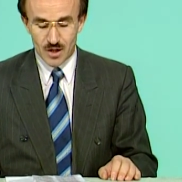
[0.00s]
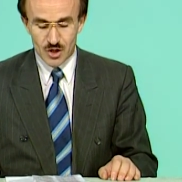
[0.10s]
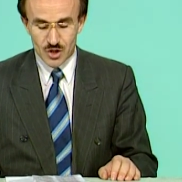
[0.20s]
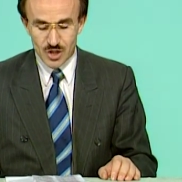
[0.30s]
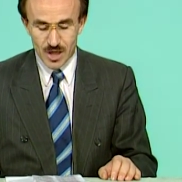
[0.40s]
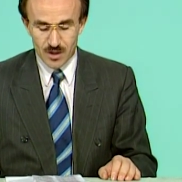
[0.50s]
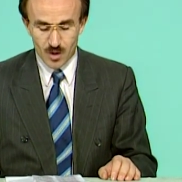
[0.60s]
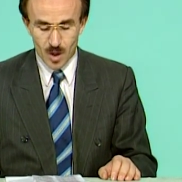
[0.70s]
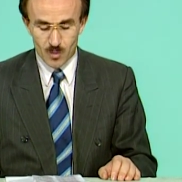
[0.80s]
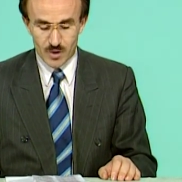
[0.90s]
şehir
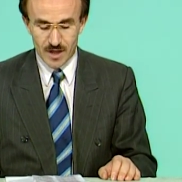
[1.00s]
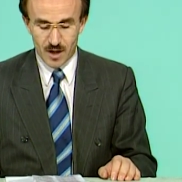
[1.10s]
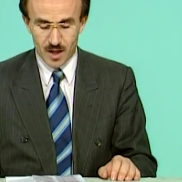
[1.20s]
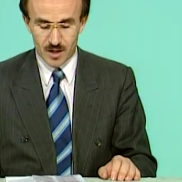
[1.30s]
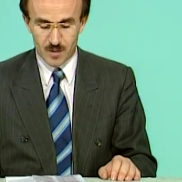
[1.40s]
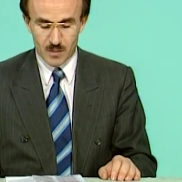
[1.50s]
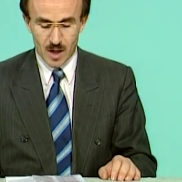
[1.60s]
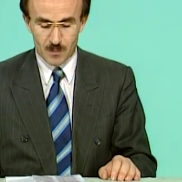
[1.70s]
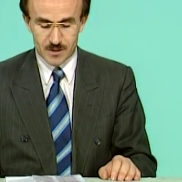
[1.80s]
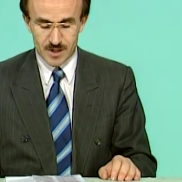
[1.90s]
ablukaya alınıp
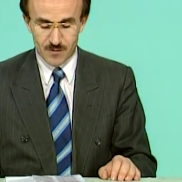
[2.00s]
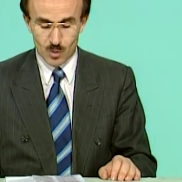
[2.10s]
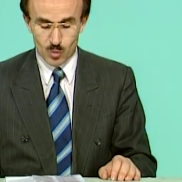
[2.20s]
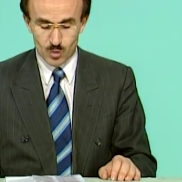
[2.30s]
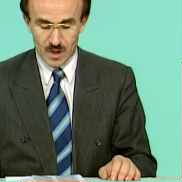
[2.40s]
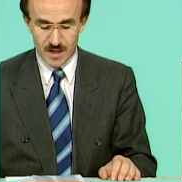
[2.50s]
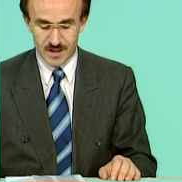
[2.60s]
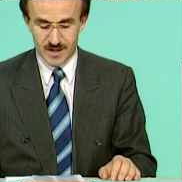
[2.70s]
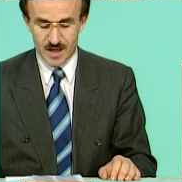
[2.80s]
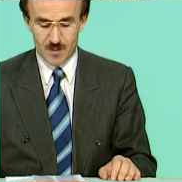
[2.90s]
Kaplıca ve Uludağ
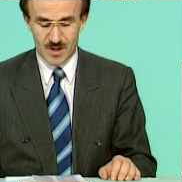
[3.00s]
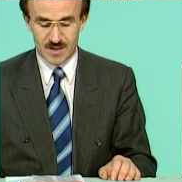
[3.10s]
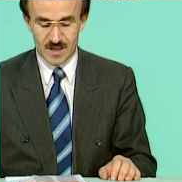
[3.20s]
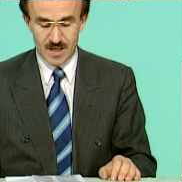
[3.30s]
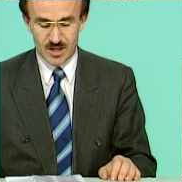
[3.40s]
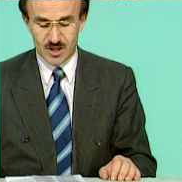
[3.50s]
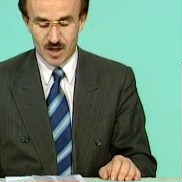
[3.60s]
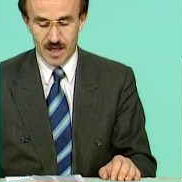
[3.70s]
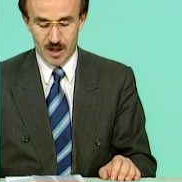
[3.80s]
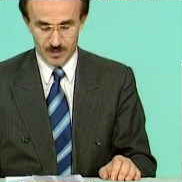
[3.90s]
istikametinde iki
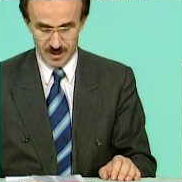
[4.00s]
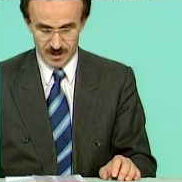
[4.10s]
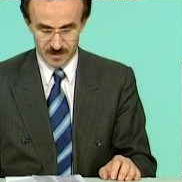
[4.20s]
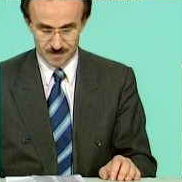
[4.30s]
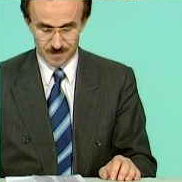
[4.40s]
kale yapıldı.